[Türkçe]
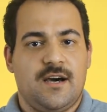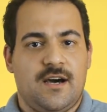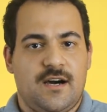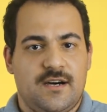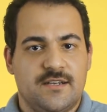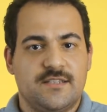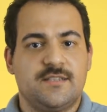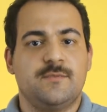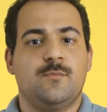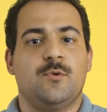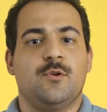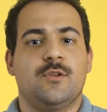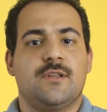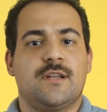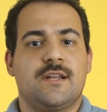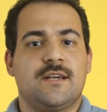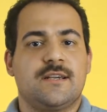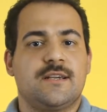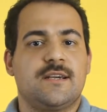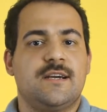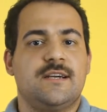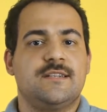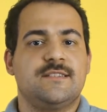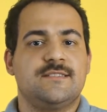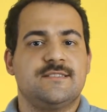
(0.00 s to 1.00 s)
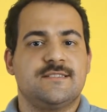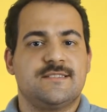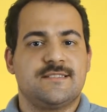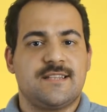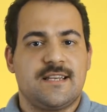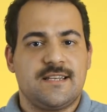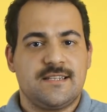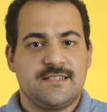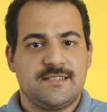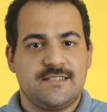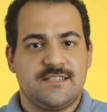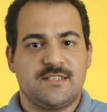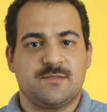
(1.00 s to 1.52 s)
adım olarak
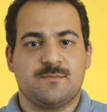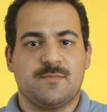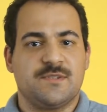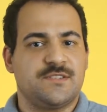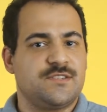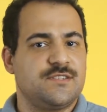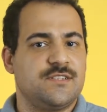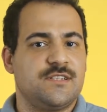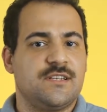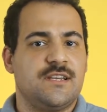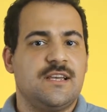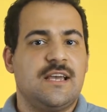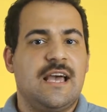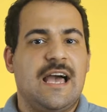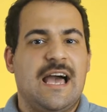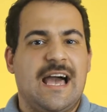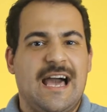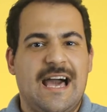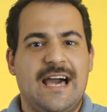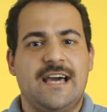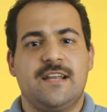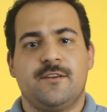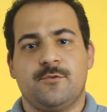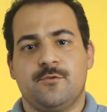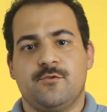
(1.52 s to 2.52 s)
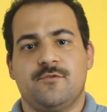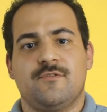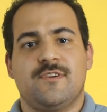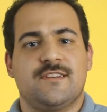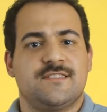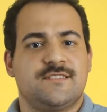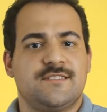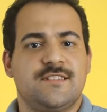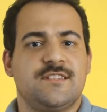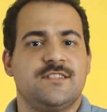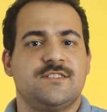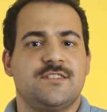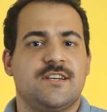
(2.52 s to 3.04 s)
karşınıza çıkması her
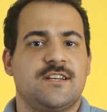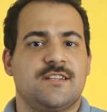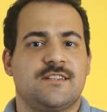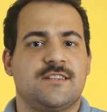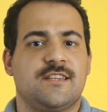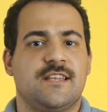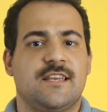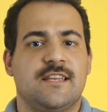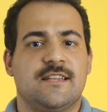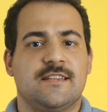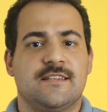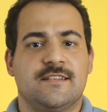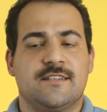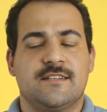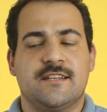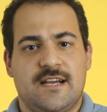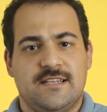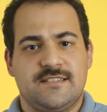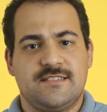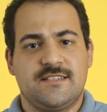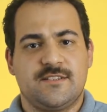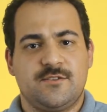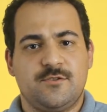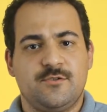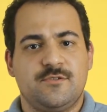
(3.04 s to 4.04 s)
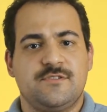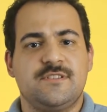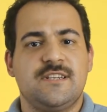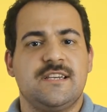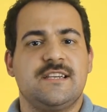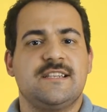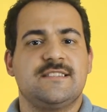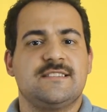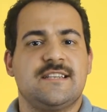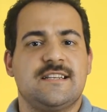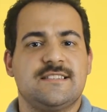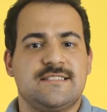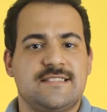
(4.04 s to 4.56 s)
üniversitede şart değildir. Ancak yüksek
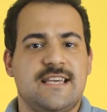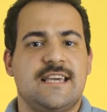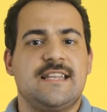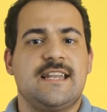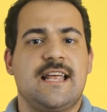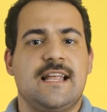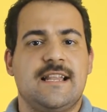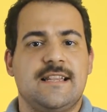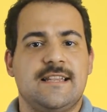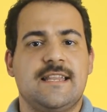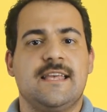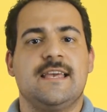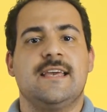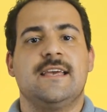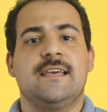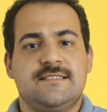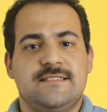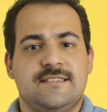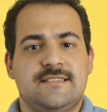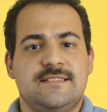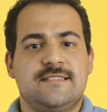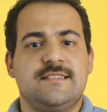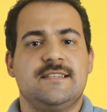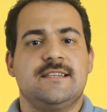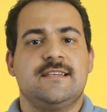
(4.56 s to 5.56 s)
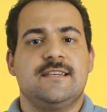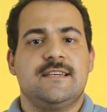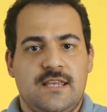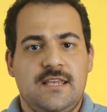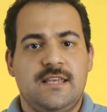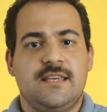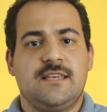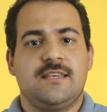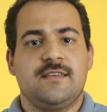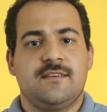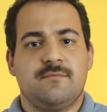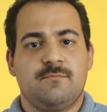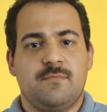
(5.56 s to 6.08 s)
lisans genelde sizi
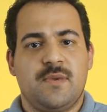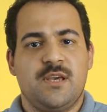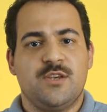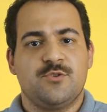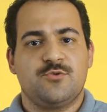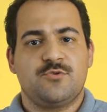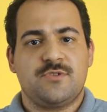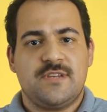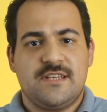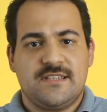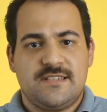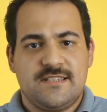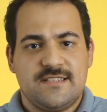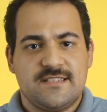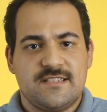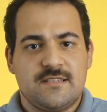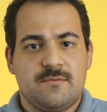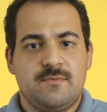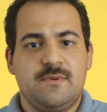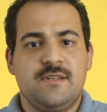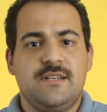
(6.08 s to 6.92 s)
ilk mezuniyetinize